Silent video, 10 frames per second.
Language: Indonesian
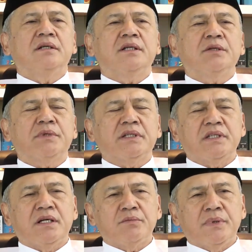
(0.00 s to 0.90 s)
Nikmat
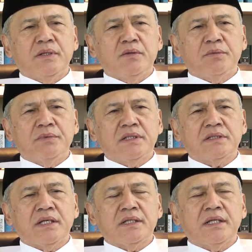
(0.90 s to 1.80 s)
yang paling luar
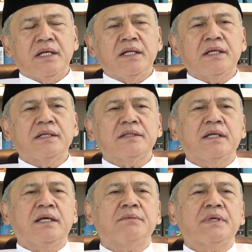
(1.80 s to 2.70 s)
biasa kita adalah
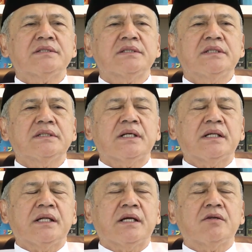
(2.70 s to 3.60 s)
kita masih
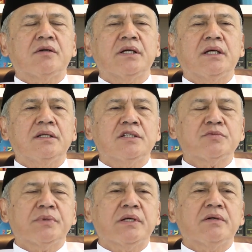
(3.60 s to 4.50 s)
ditakdirkan oleh Allah
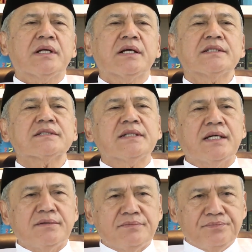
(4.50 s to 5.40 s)
sebagai orang
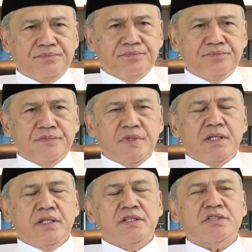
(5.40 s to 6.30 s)
Islam.
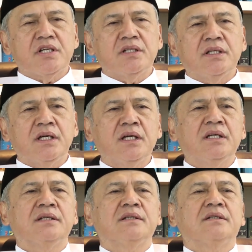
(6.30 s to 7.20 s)
Insya Allah,
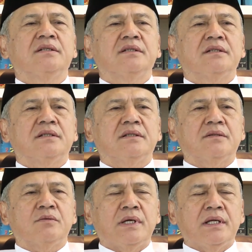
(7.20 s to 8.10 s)

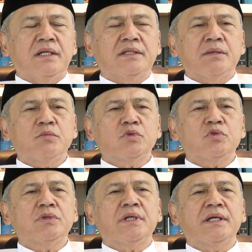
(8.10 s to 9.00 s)
uh, wala
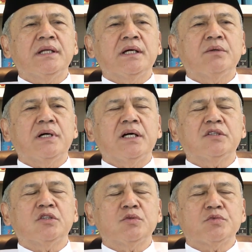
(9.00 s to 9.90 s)
tamutuna illa wa
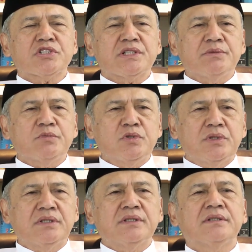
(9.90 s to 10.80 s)
antum
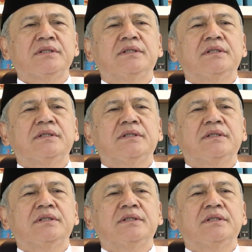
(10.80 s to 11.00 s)
muslimun.